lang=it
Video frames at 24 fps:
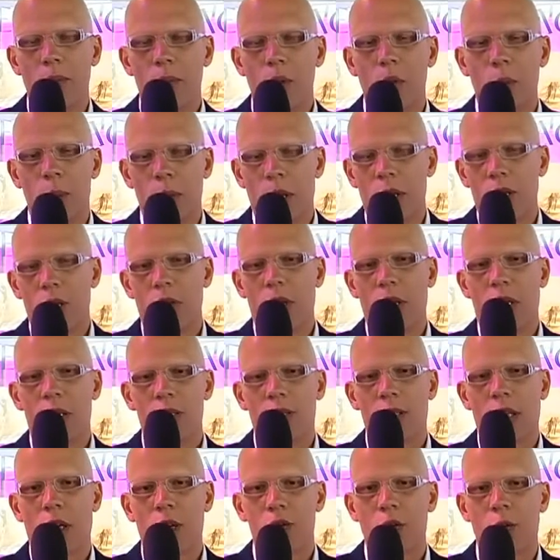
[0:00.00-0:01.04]
operatori che
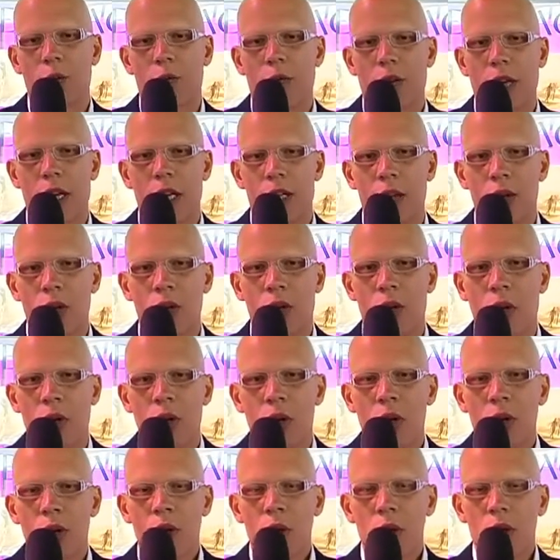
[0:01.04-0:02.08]
stanno soffrendo,
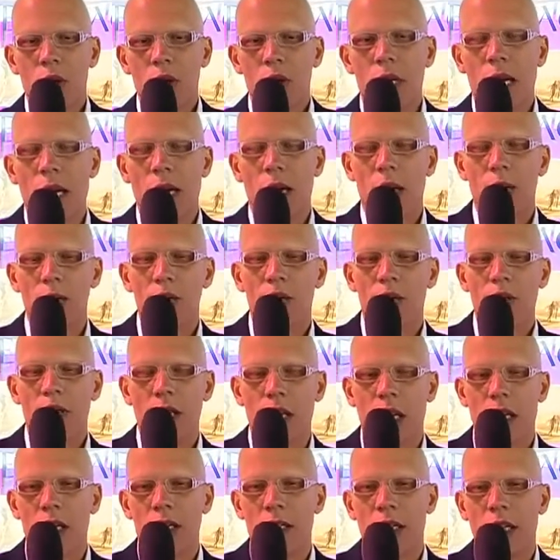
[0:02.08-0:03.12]
dare un
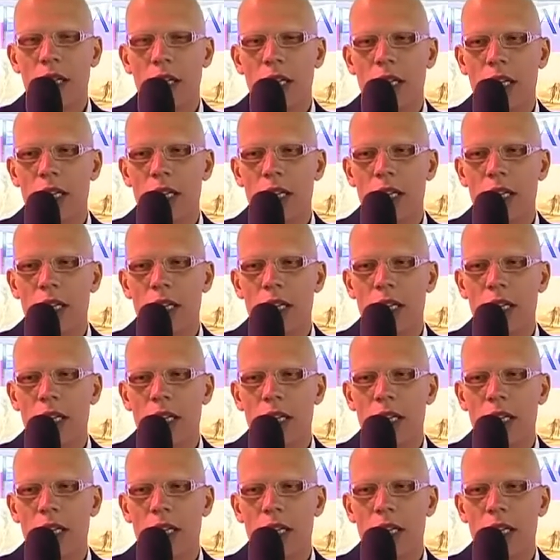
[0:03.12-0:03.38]
segnale di